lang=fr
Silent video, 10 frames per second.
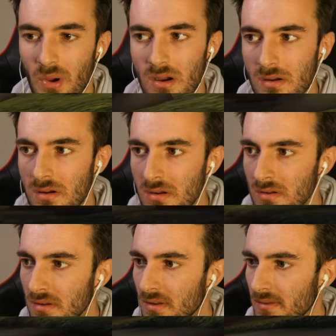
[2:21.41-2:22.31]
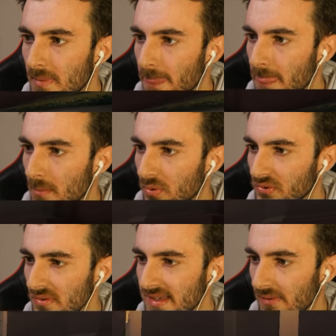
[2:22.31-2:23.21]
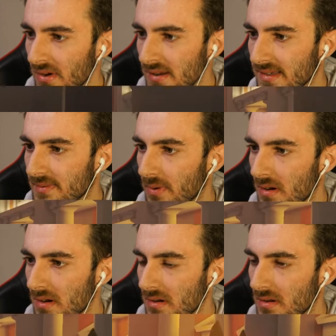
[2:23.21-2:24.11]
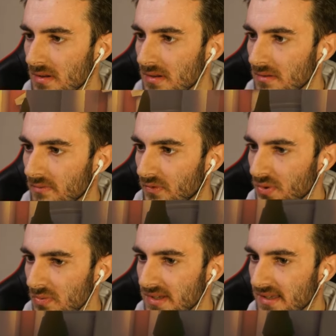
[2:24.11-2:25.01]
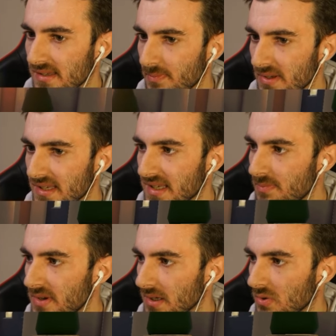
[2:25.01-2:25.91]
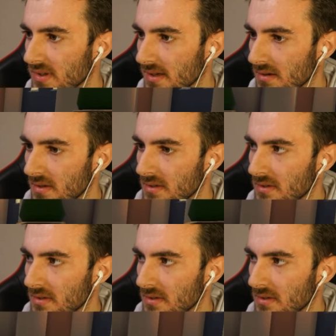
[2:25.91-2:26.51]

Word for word: pas. Hein. Pourtant ça va, c'est pas... Franchement, c'est pas si pire que ça.